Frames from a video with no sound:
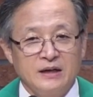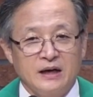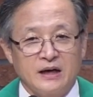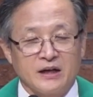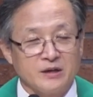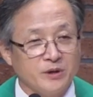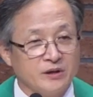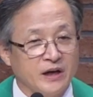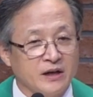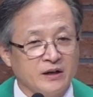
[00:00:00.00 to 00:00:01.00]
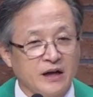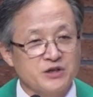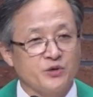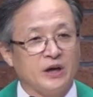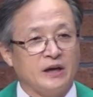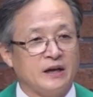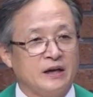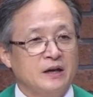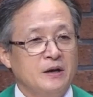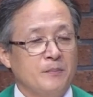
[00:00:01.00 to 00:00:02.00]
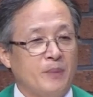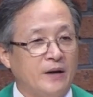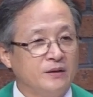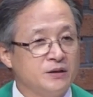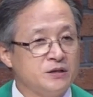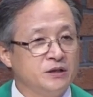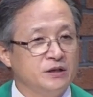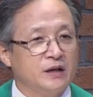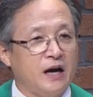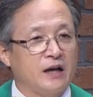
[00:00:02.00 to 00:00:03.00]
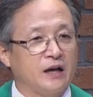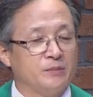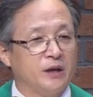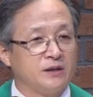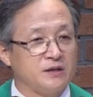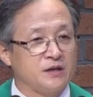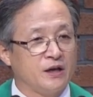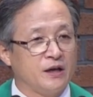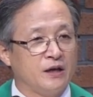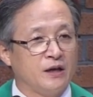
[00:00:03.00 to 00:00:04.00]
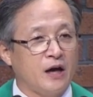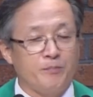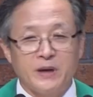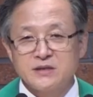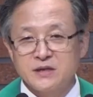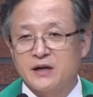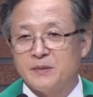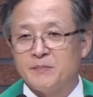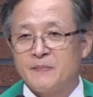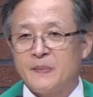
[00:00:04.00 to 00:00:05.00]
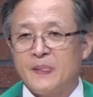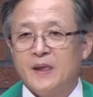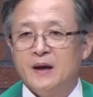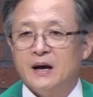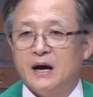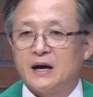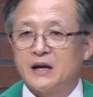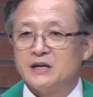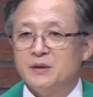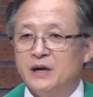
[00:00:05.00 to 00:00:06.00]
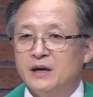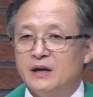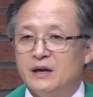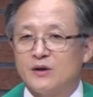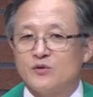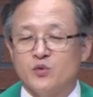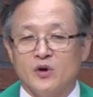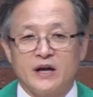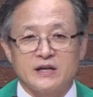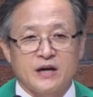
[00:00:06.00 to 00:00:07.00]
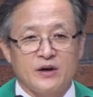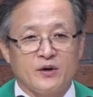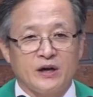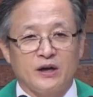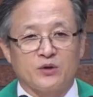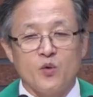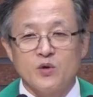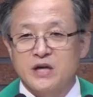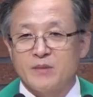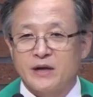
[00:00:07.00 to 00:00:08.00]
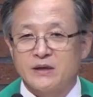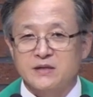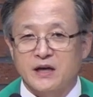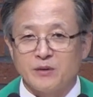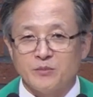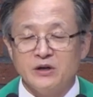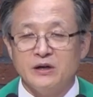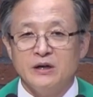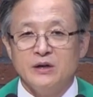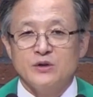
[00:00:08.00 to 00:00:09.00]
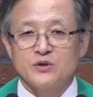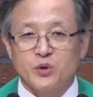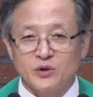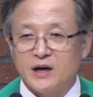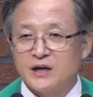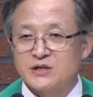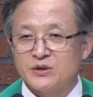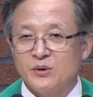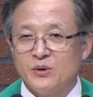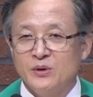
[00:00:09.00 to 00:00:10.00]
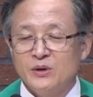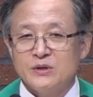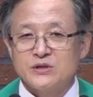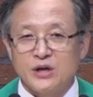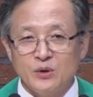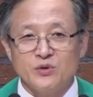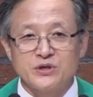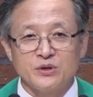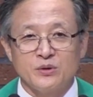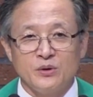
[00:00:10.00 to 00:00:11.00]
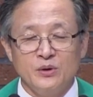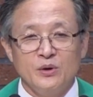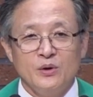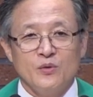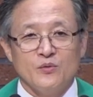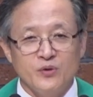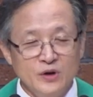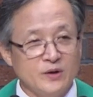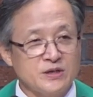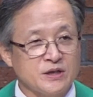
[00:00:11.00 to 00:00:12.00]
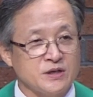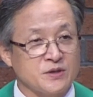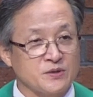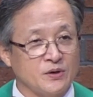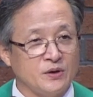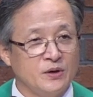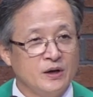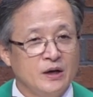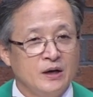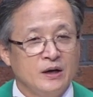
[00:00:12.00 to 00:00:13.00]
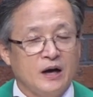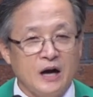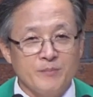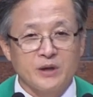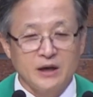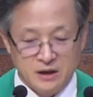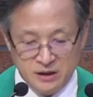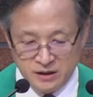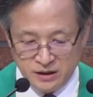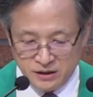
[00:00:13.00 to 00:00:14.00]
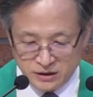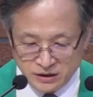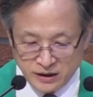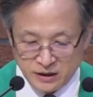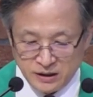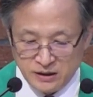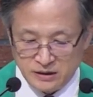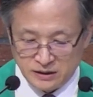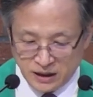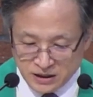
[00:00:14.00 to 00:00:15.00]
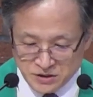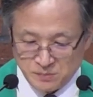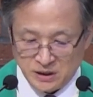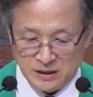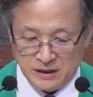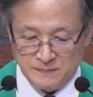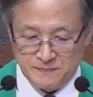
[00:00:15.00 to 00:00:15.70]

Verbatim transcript: 하나님은 그의 일을 하시되 반드시 하나님의 뜻에 합한 사람, 하나님의 구원의 사역에 동참하는 사람을 초대하시고 세우시고 훈련시키셔서 함께 일해 나가십니다.